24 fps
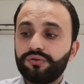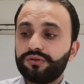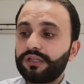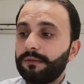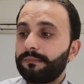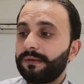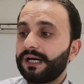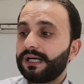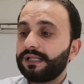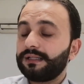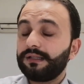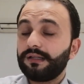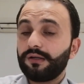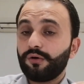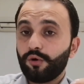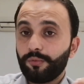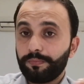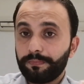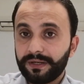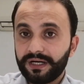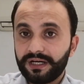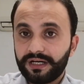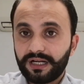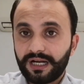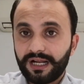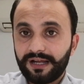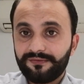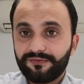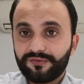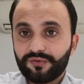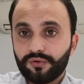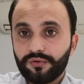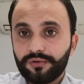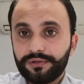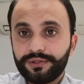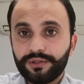उसके बाद ओपन
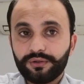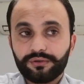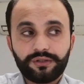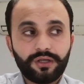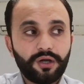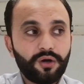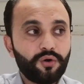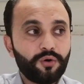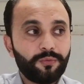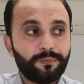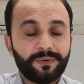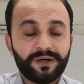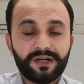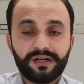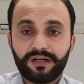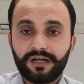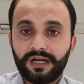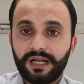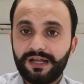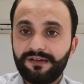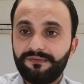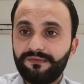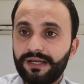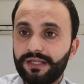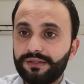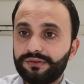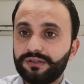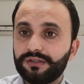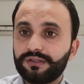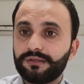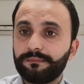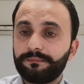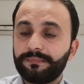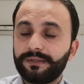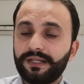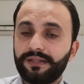ड्राइव कौन से होते हैं ओपन ड्राइव
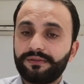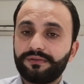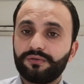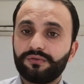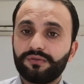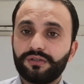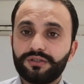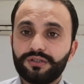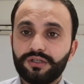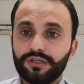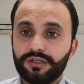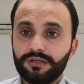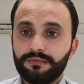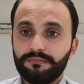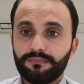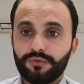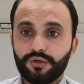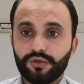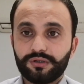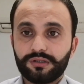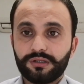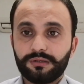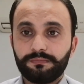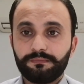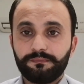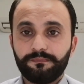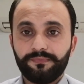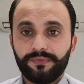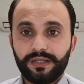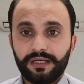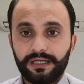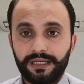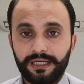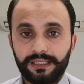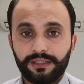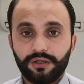ऐसे कंप्रेसर होते हैं जिनकी मोटर
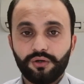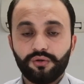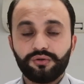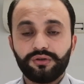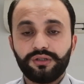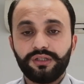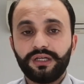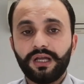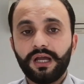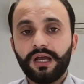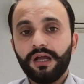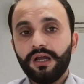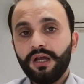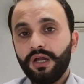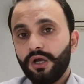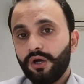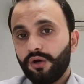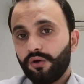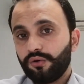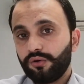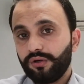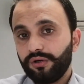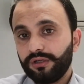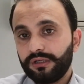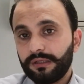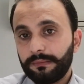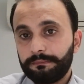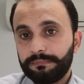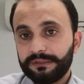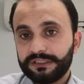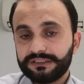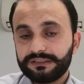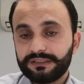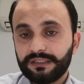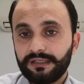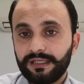अलहदा होती है और उनके
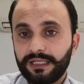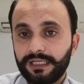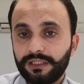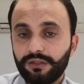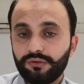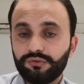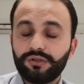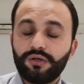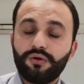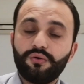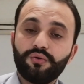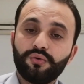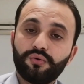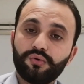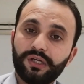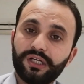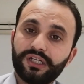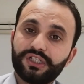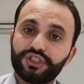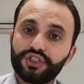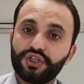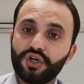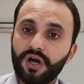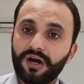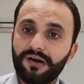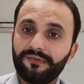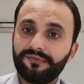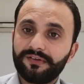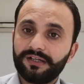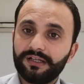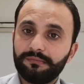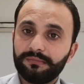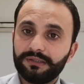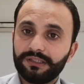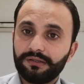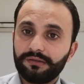पिस्टन अलहदा होते हैं उनको एक
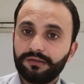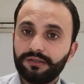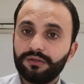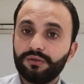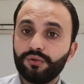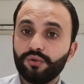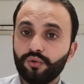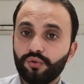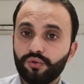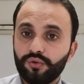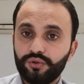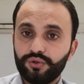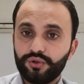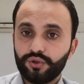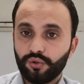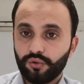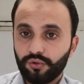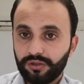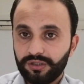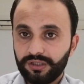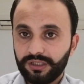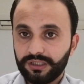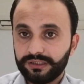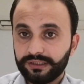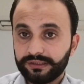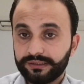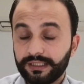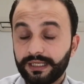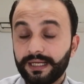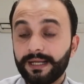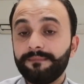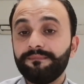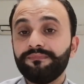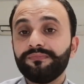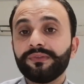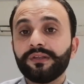शाफ्ट की मदद से जोड़ दिया
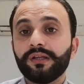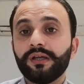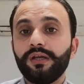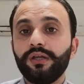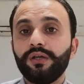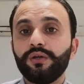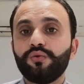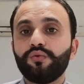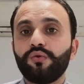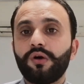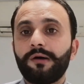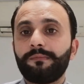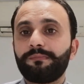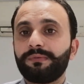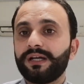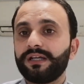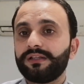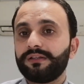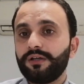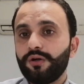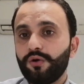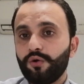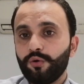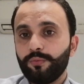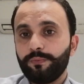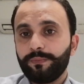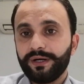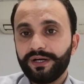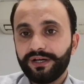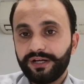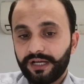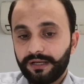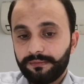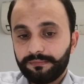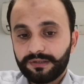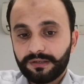जाता है इनको आप कहते हैं
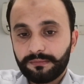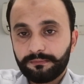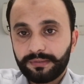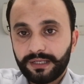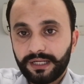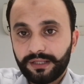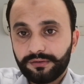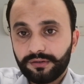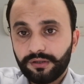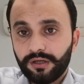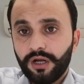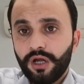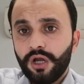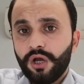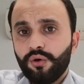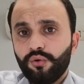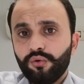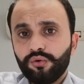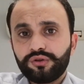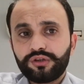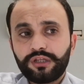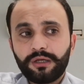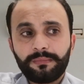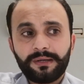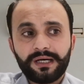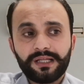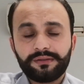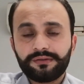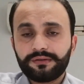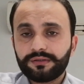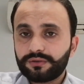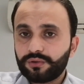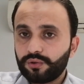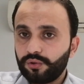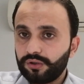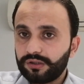ओपन टाइप कंप्रेसर उसके बाद
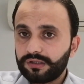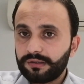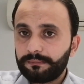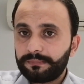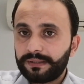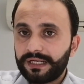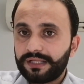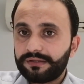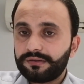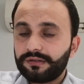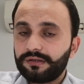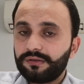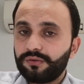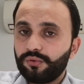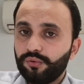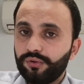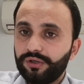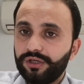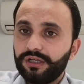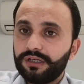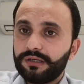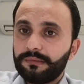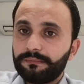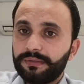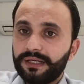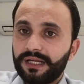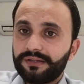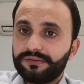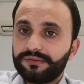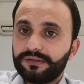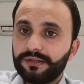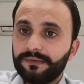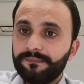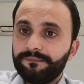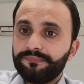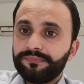स्क्रोल कंप्रेसर लूटरी
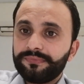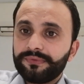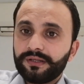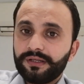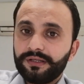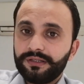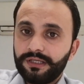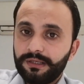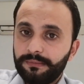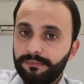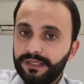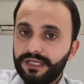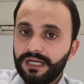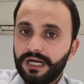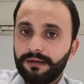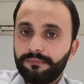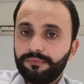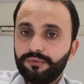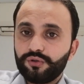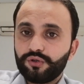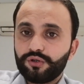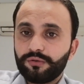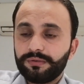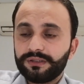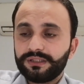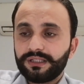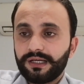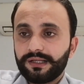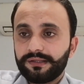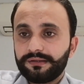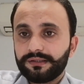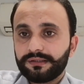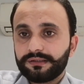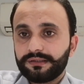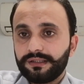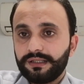कंप्रेसर ये भी आप उनको
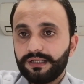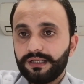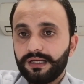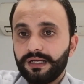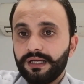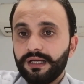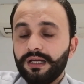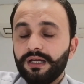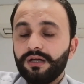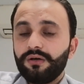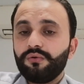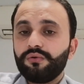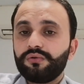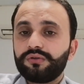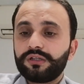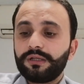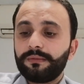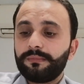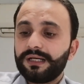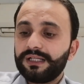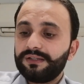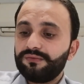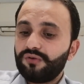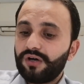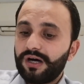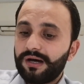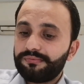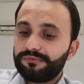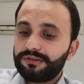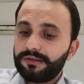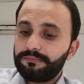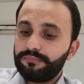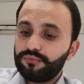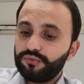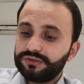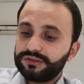बता सकते हैं उसके बाद वो
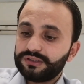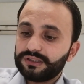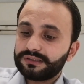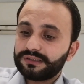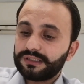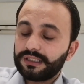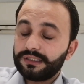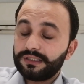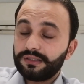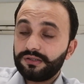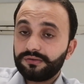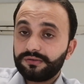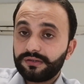आपसे पूछ सकता है